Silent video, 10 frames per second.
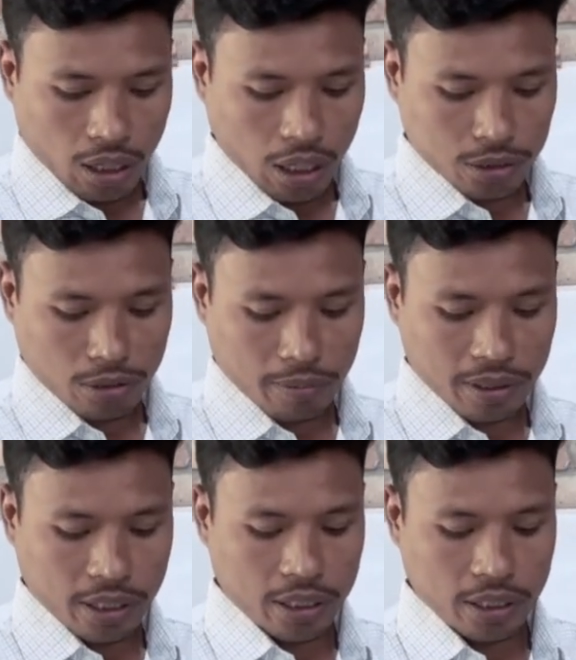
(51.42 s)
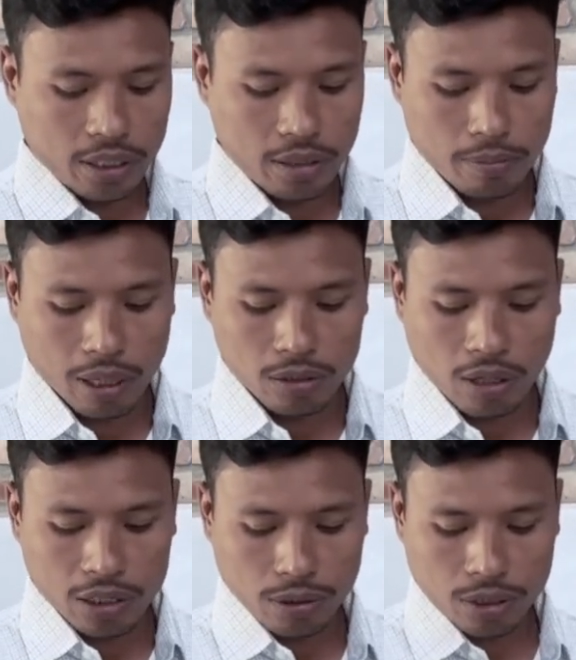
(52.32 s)
আসুন আমরা দেখি মাদক
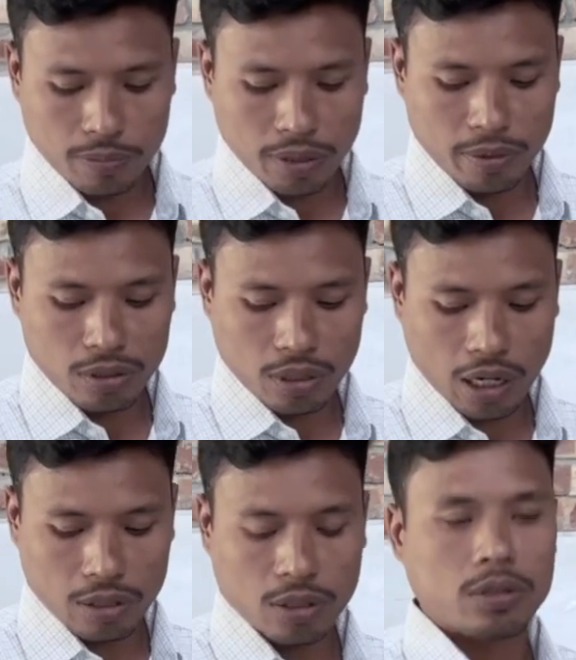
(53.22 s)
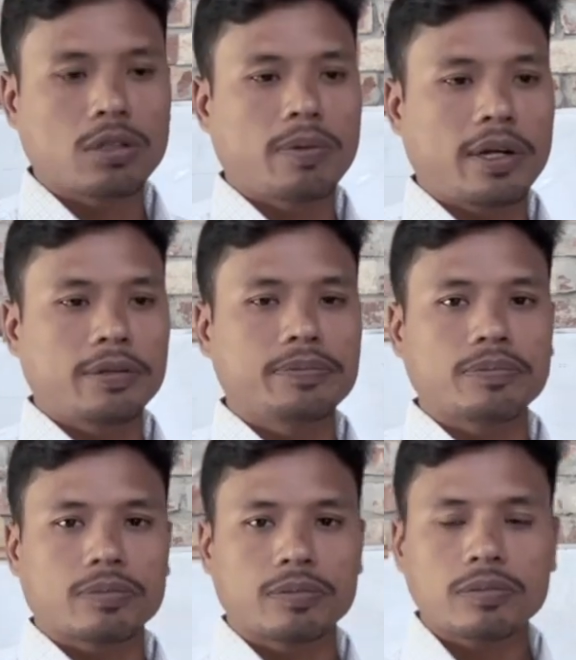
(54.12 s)
আসক্তি বিভিন্ন কারণে হতে পারে
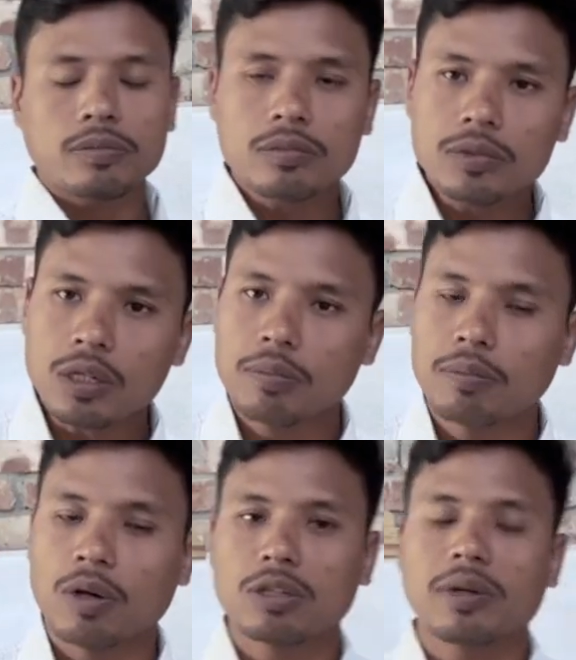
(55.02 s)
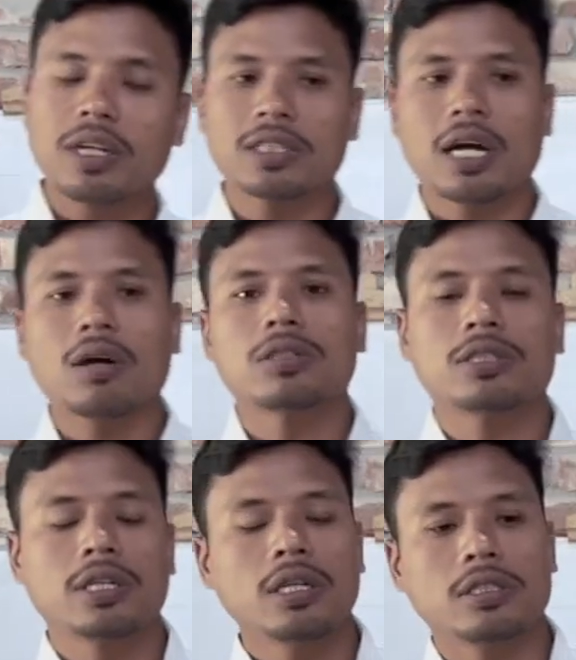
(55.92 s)
বর্তমানে যা হচ্ছে
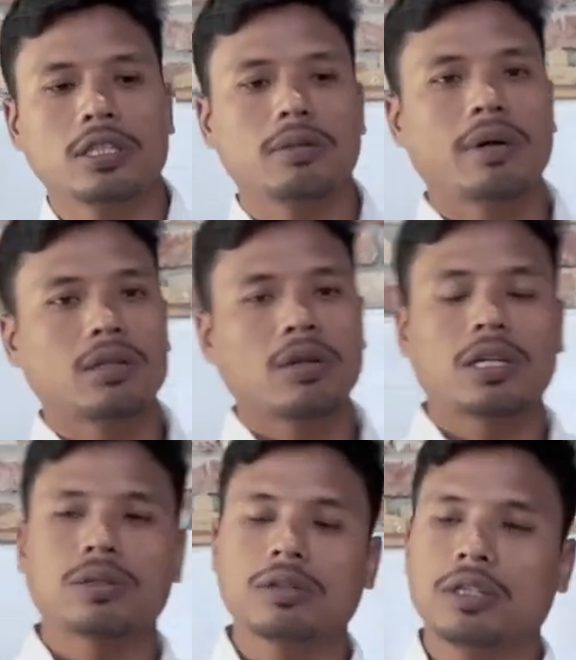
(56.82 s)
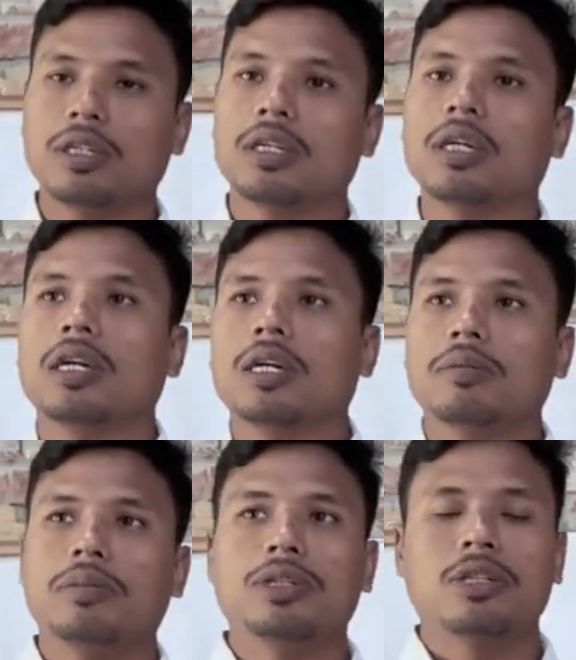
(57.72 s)
যে মাদক আসক্তি
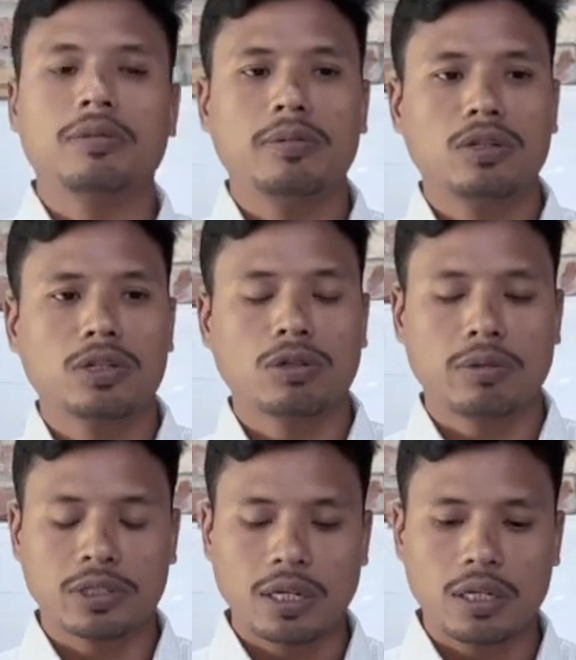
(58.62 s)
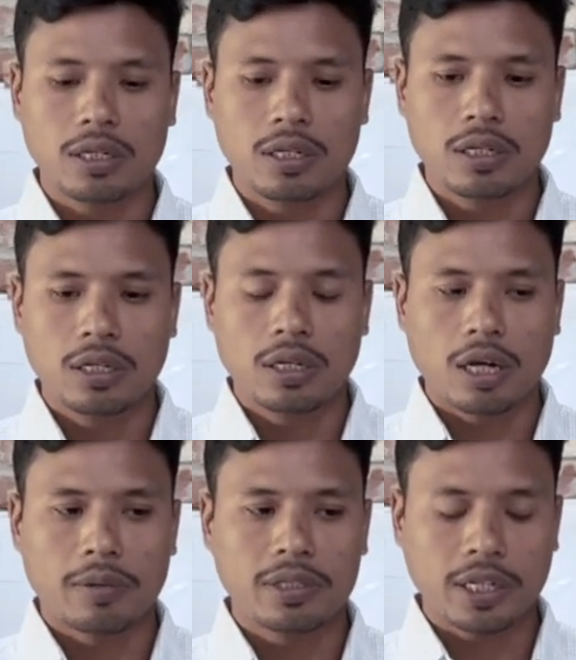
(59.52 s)
বিশ্বের বিভিন্ন সমস্যা
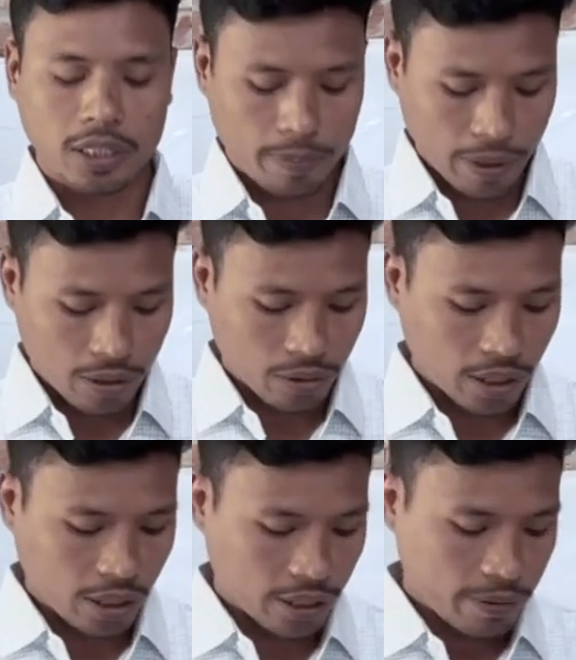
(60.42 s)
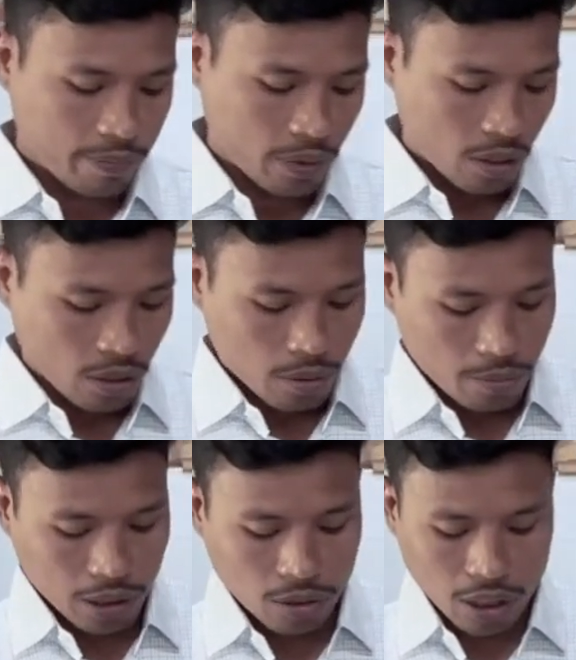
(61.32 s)
আমরা দেখতে পাই অনেকে
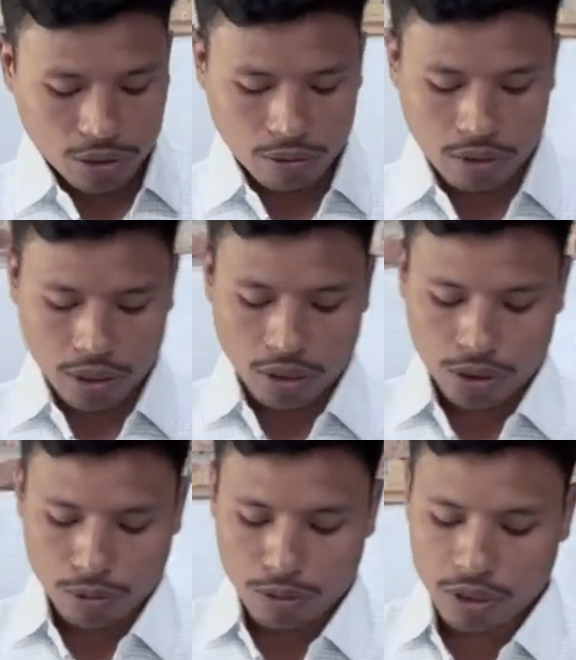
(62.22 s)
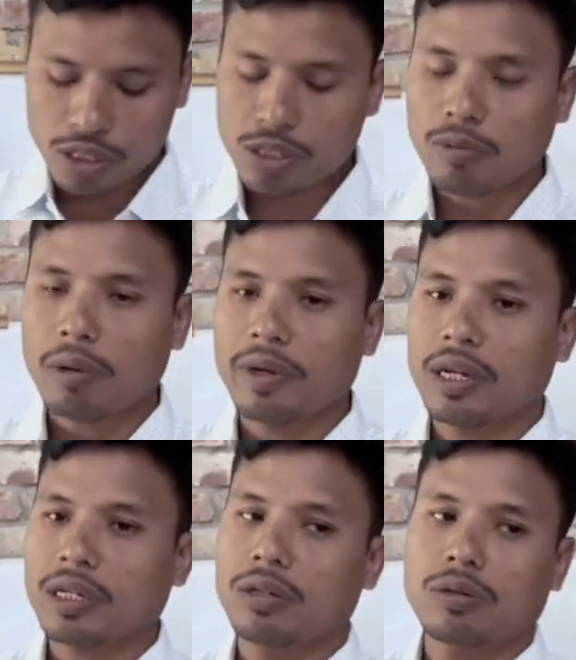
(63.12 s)
মাদক আসক্তি সুনির্দিষ্টভাবে
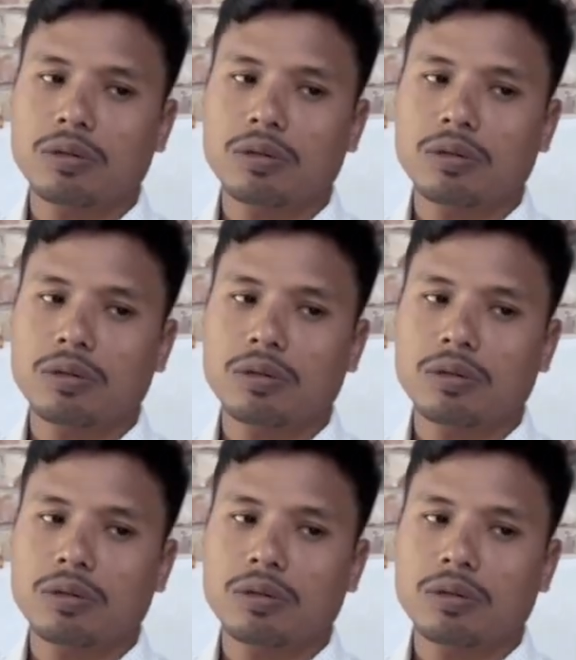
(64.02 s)
কেউ